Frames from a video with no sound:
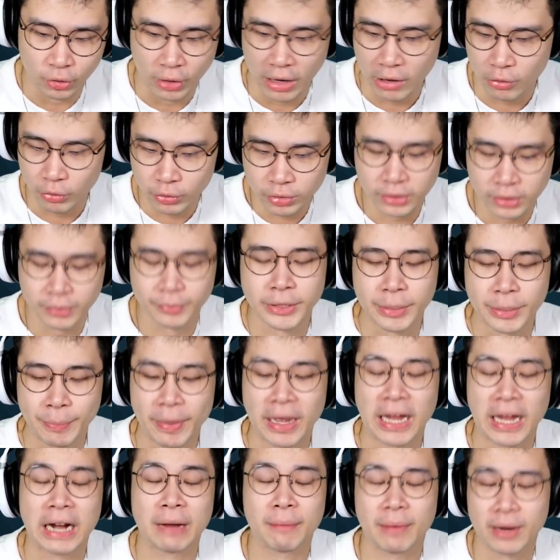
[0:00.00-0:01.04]
Aku
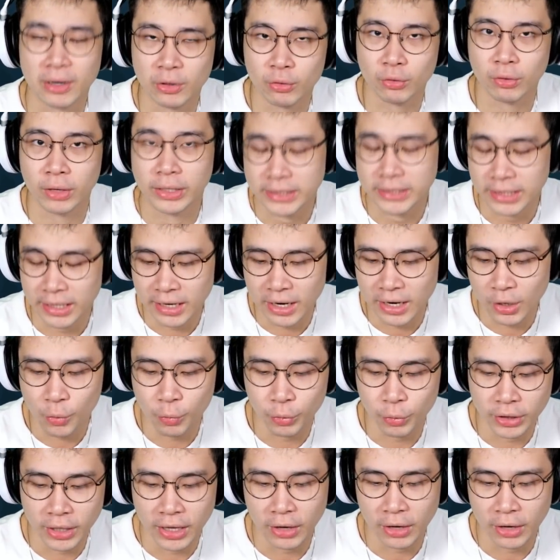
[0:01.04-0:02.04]
sepengalamanku guys ya, karena aku punya